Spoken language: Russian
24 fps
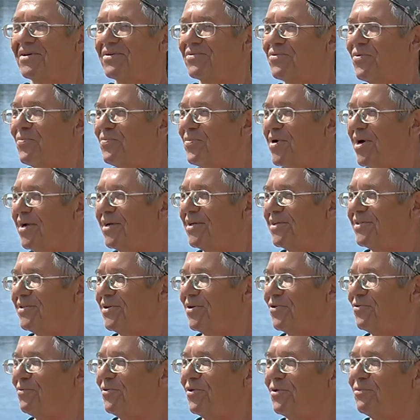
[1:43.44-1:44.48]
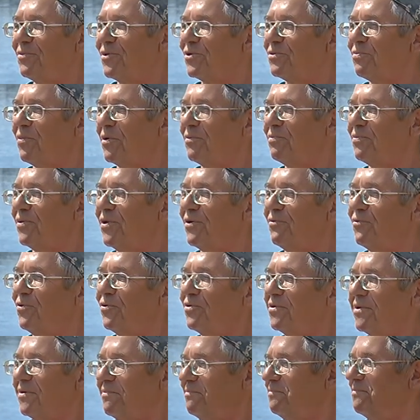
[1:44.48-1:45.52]
купались, я думал, а может,
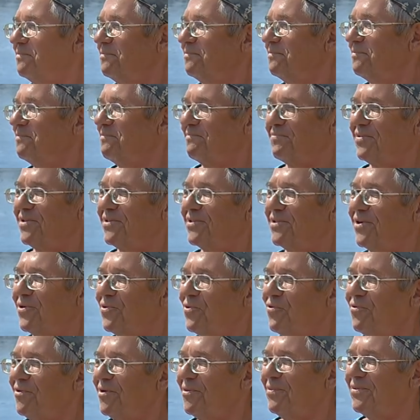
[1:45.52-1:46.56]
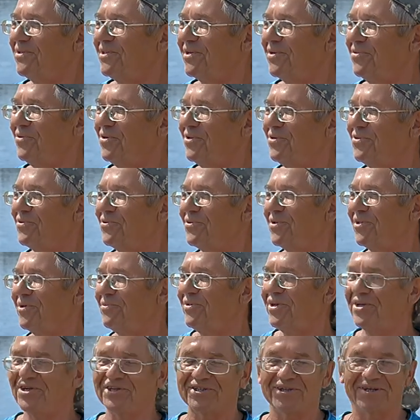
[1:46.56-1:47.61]
подплывут, там поздороваемся, но они около
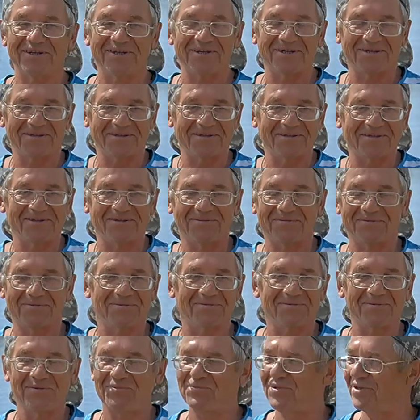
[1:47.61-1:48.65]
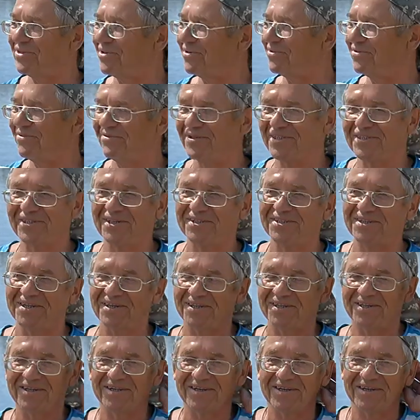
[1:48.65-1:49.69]
бережка, я ну, метров 20
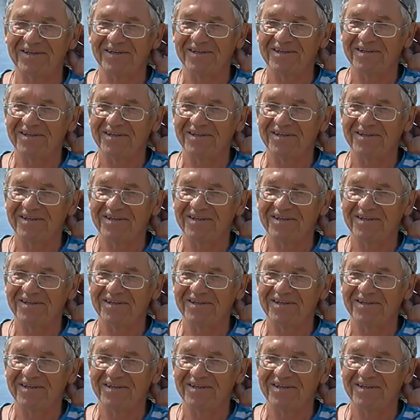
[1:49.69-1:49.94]
от них.